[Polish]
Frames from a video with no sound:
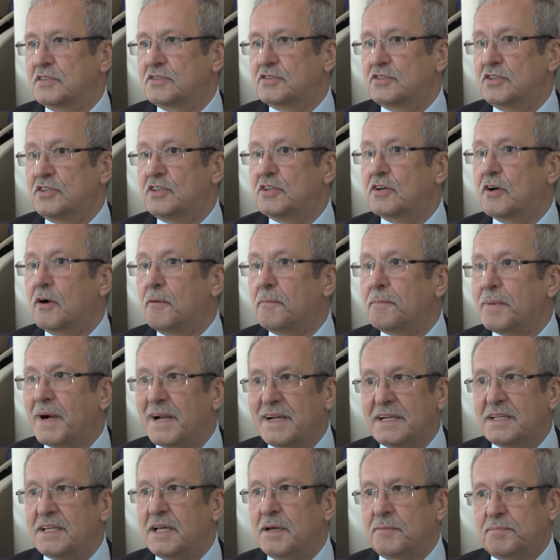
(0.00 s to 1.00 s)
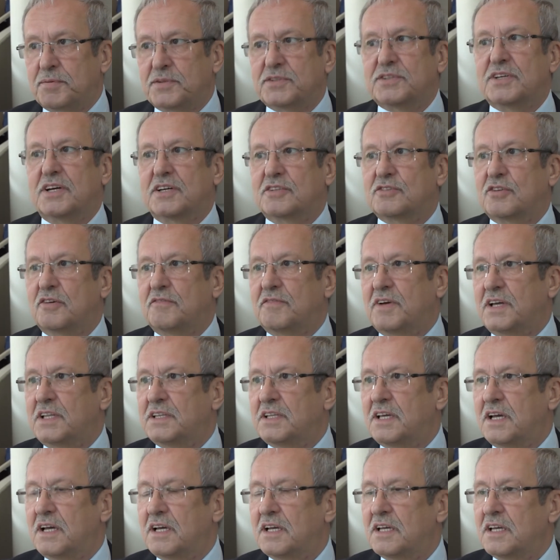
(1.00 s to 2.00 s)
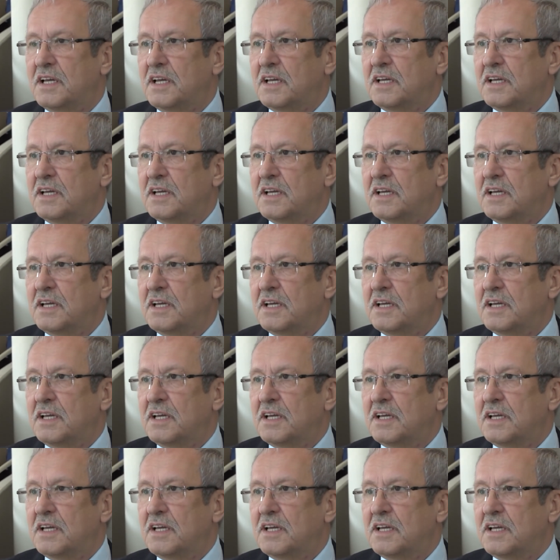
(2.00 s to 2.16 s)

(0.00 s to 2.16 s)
czyli kopalnia potraktowana